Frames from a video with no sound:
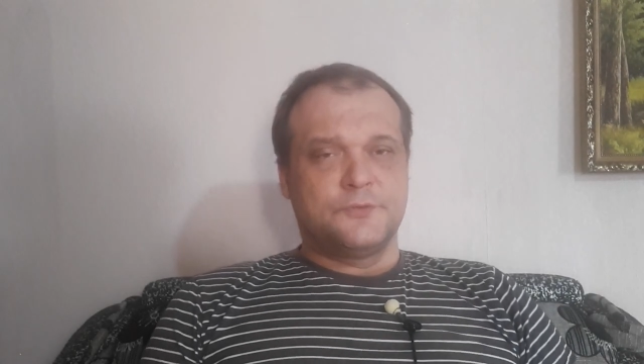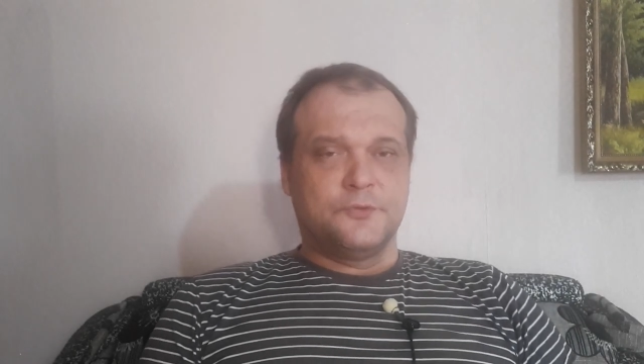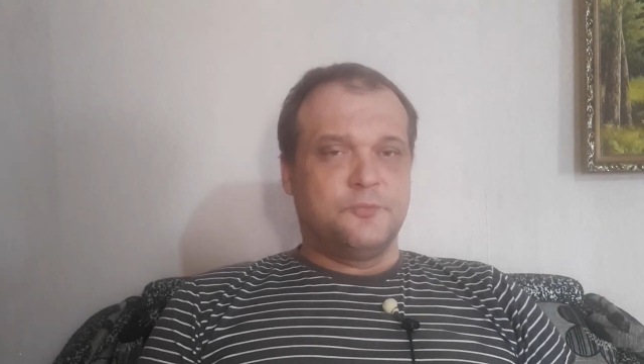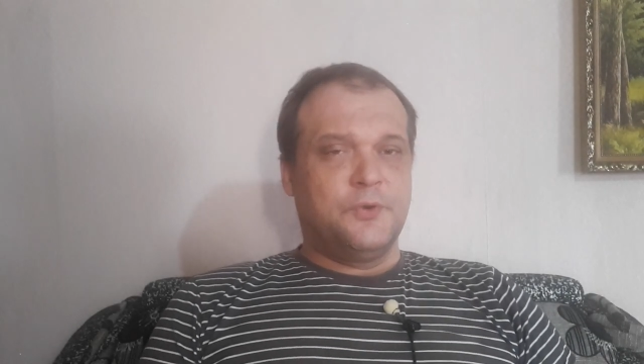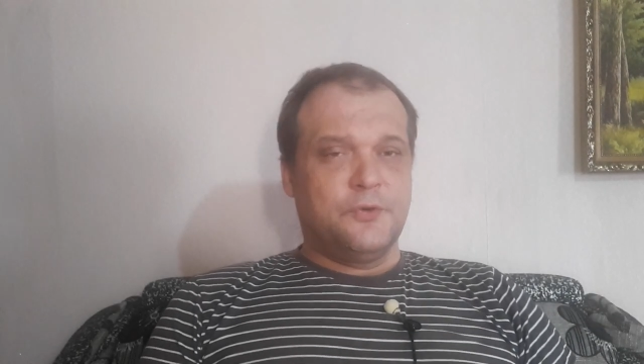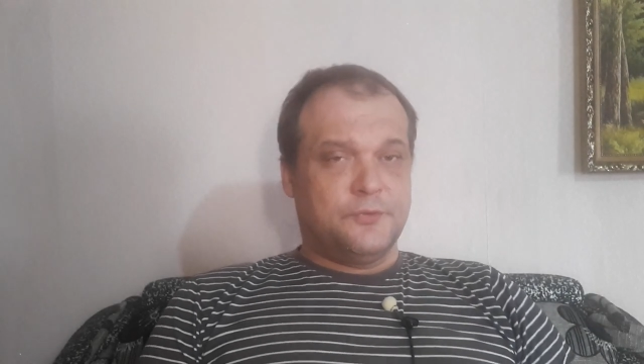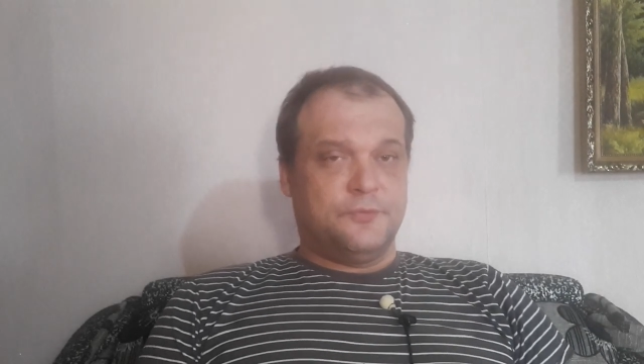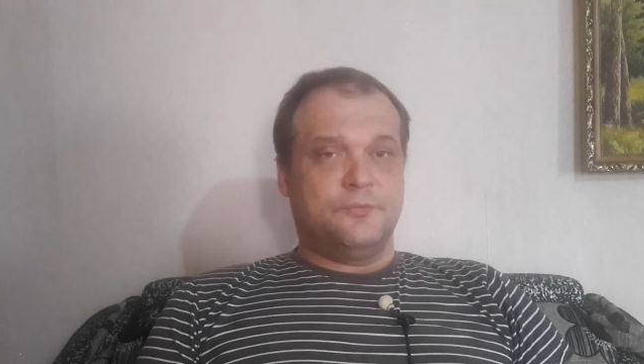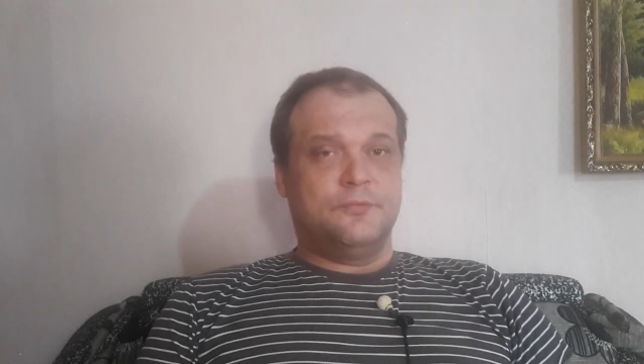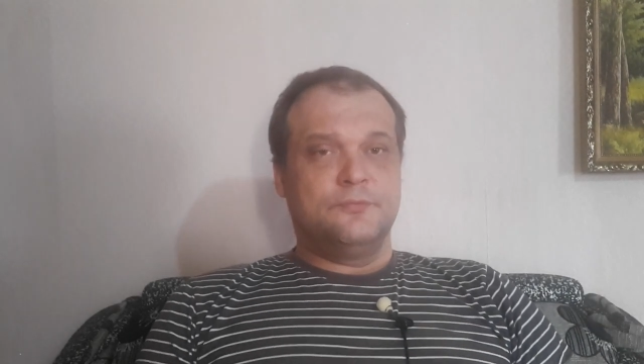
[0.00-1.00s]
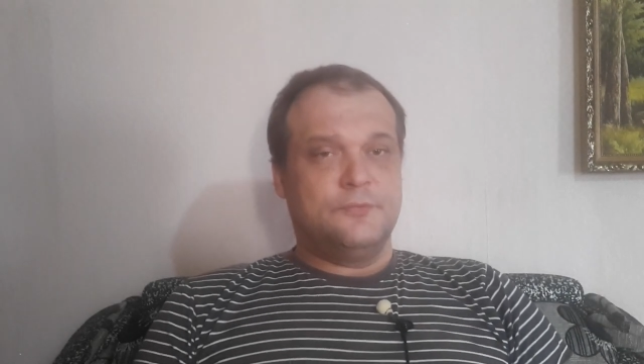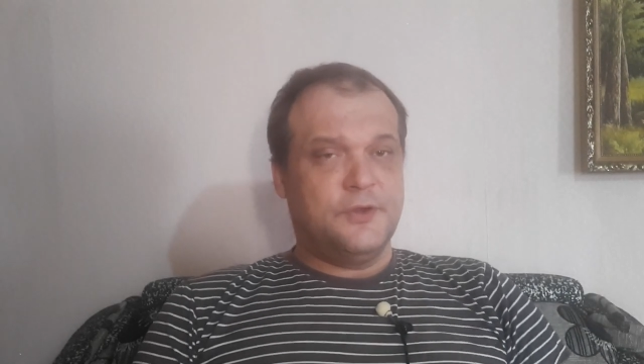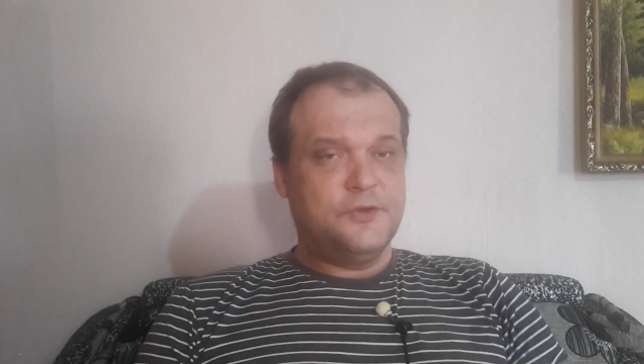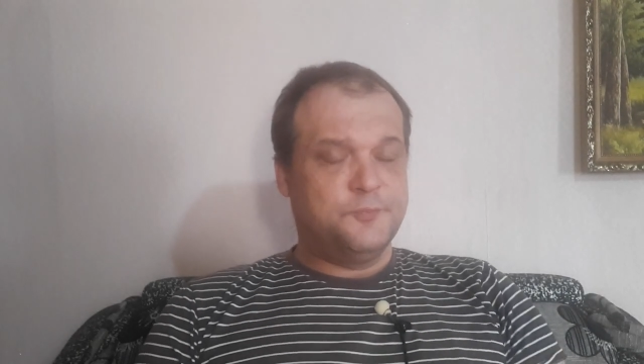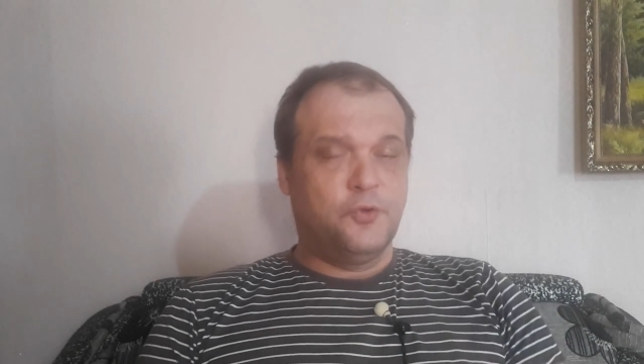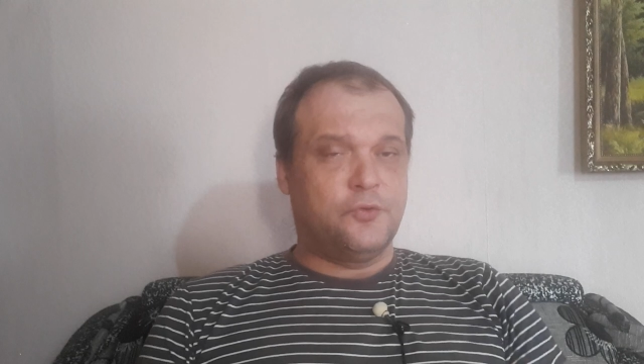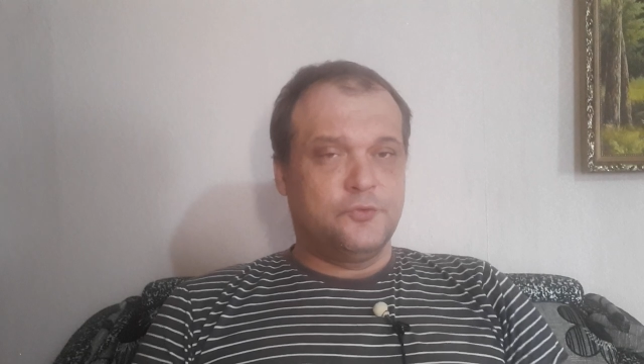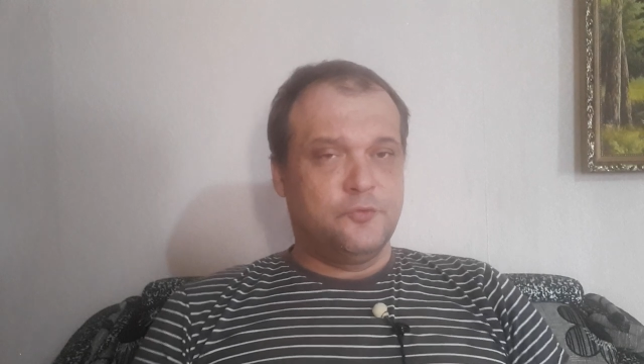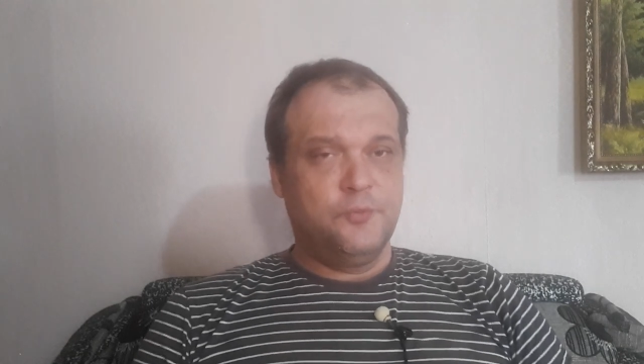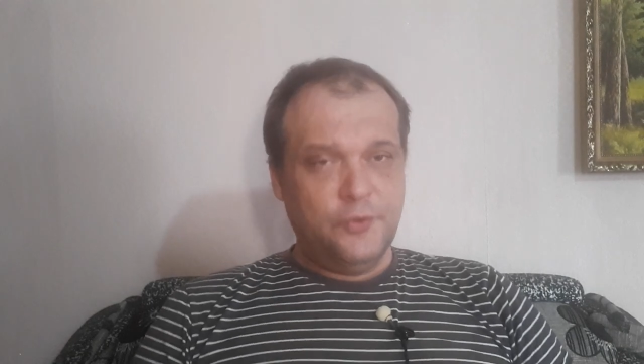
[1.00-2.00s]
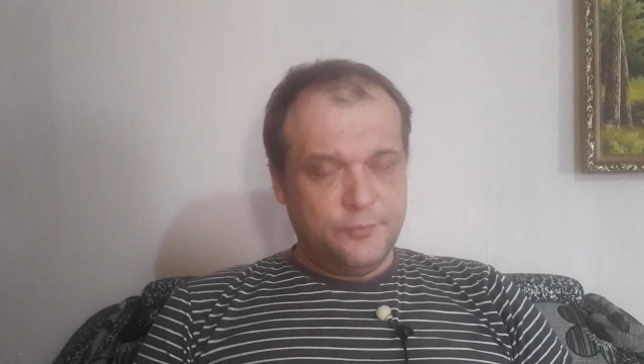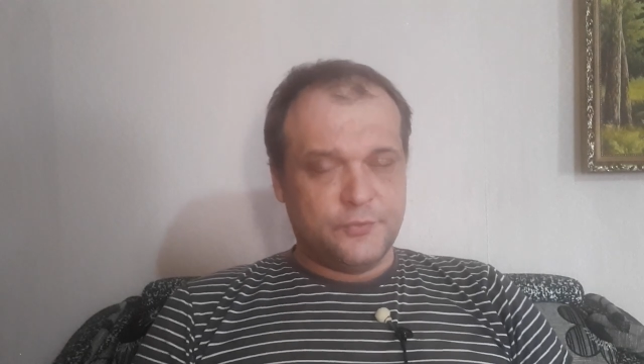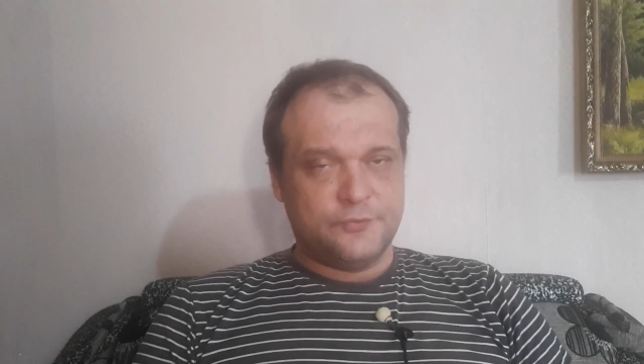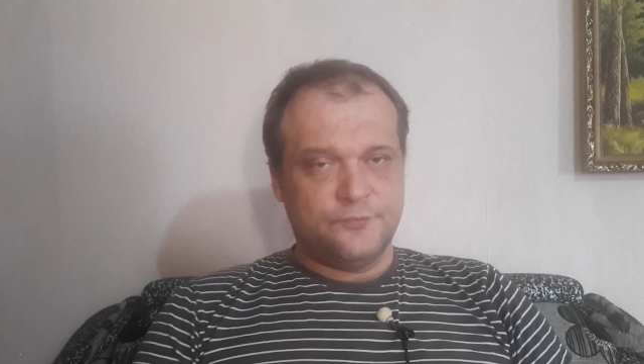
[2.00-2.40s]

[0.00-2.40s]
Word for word: Кто-то берет, я не спорю, кто-то берет просто